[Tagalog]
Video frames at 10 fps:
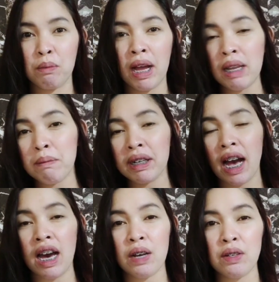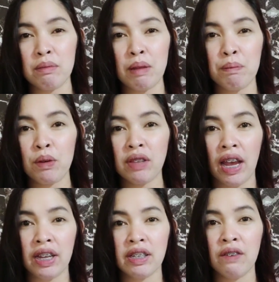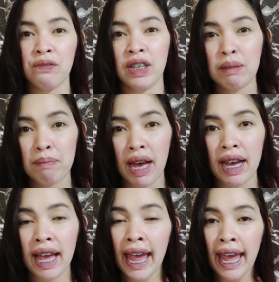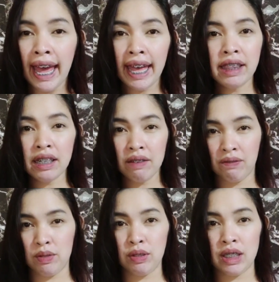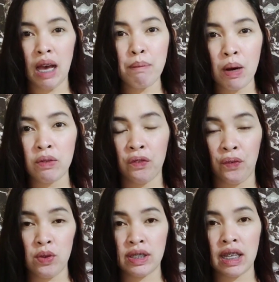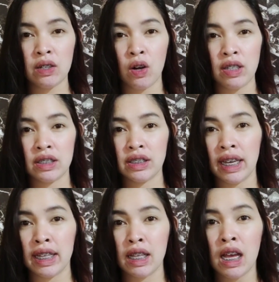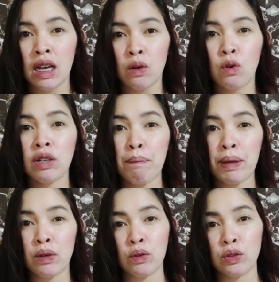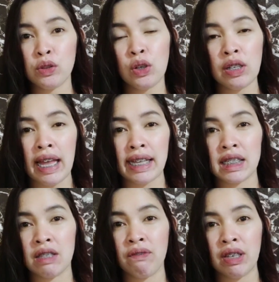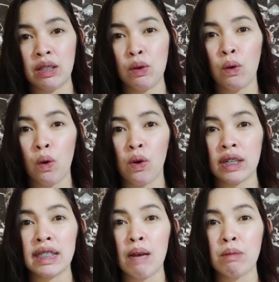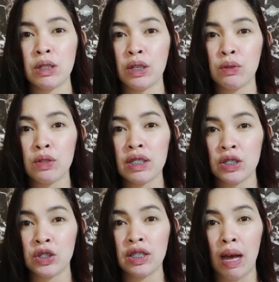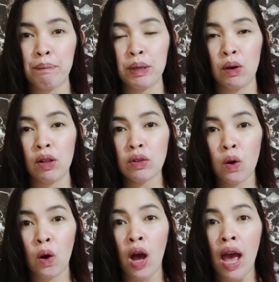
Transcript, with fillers: Bali, magkakaroon naman po tayo ng feedback and reviews about frozen collagen. Kung napanood niyo yung last video ko, kasama siya dun sa Shinapi haul ko.